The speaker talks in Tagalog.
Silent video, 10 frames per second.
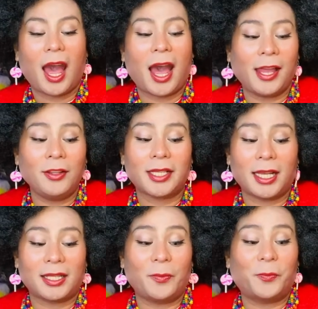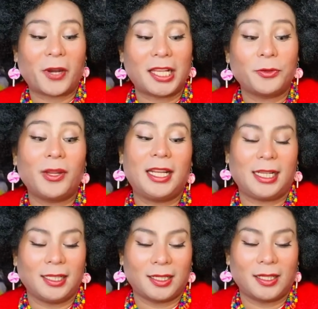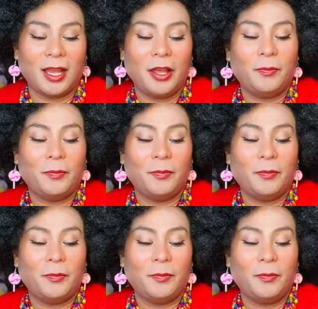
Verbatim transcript: Ayon sa isang press release,